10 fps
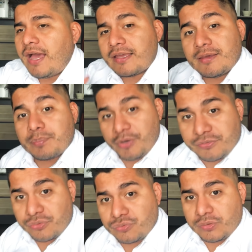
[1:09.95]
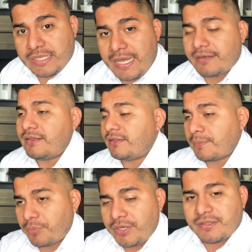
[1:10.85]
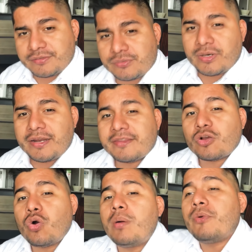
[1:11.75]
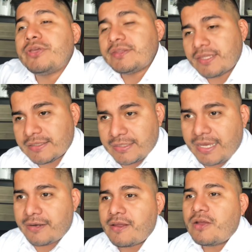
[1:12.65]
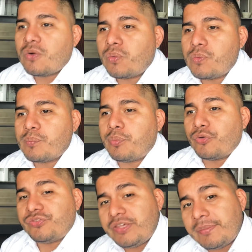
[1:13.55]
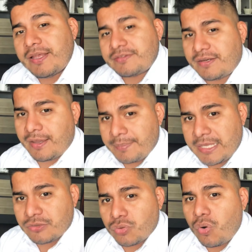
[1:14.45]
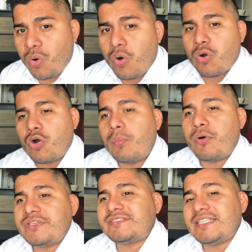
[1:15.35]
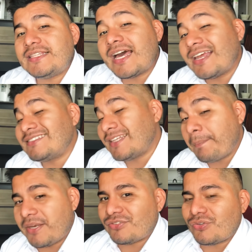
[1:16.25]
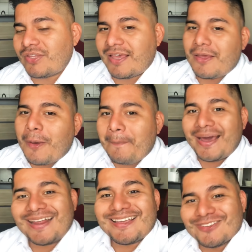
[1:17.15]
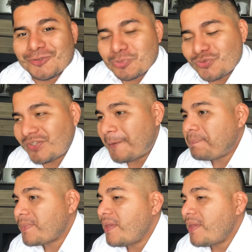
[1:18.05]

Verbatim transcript: a quien puedes consultar y te pueden asesorar de cómo intentar un posible acercamiento o cómo incitar a esta persona para que nos busque.